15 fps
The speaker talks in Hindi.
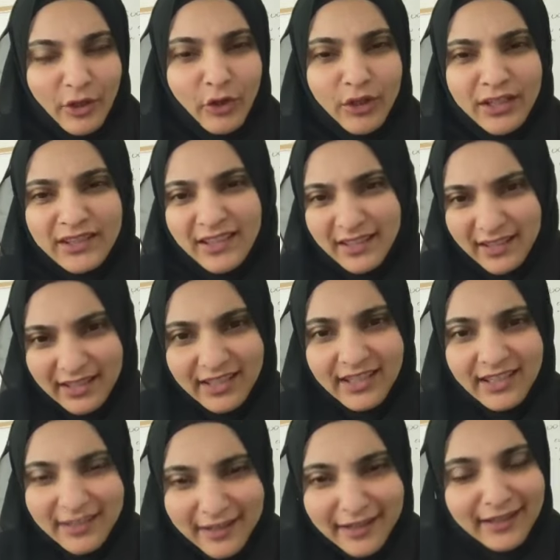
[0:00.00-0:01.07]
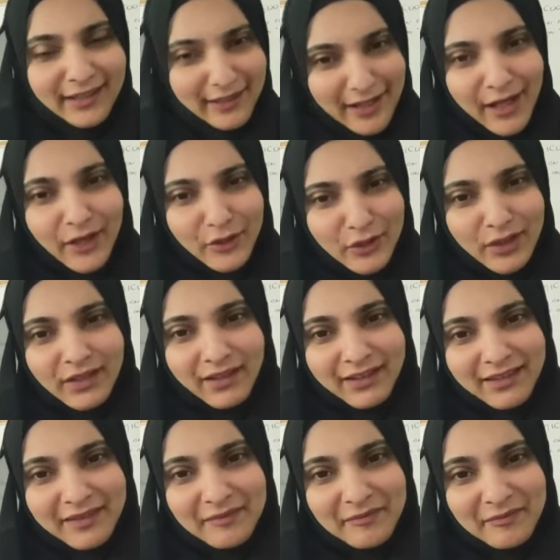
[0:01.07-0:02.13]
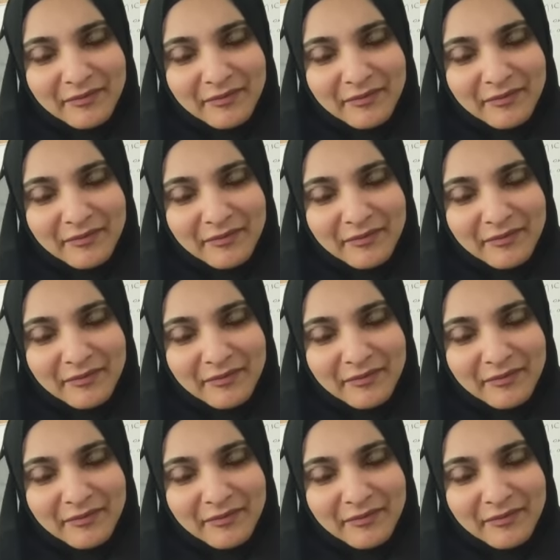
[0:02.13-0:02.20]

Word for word: ये औरत अल्लाह की ही क्रिएशन है ना